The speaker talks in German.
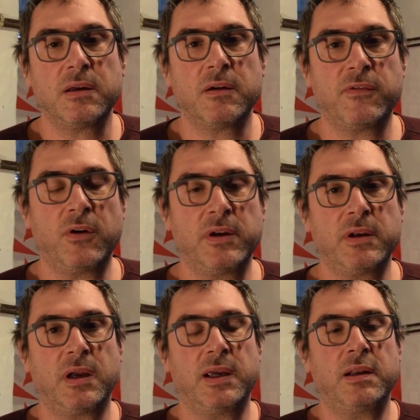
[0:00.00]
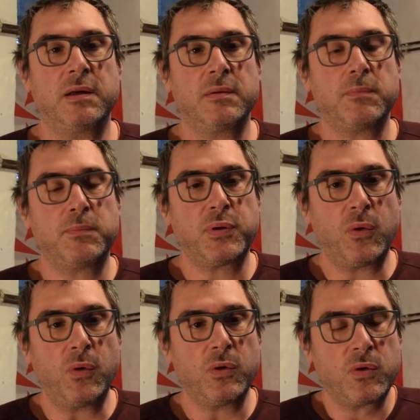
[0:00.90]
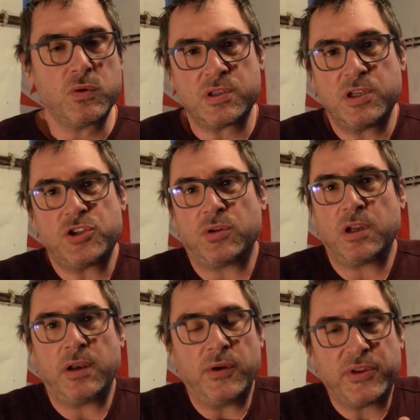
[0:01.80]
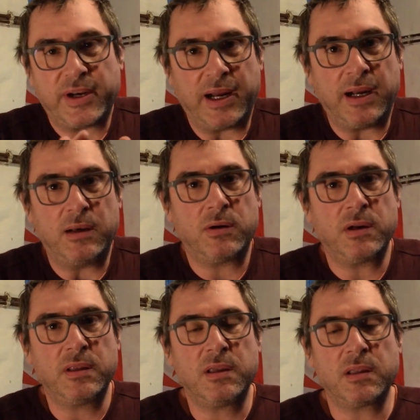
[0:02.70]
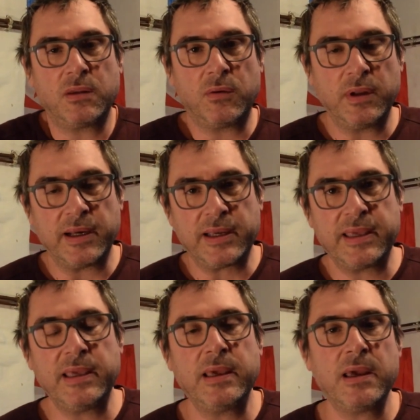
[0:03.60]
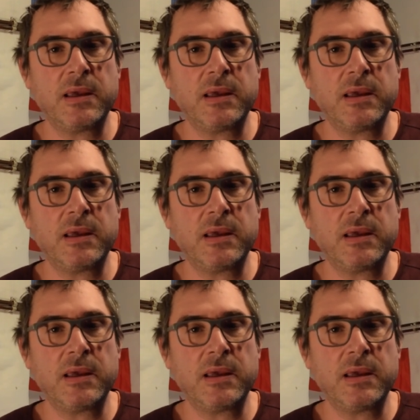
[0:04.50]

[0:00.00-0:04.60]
von einer pro-russisch oder neutral orientierten Oligarchie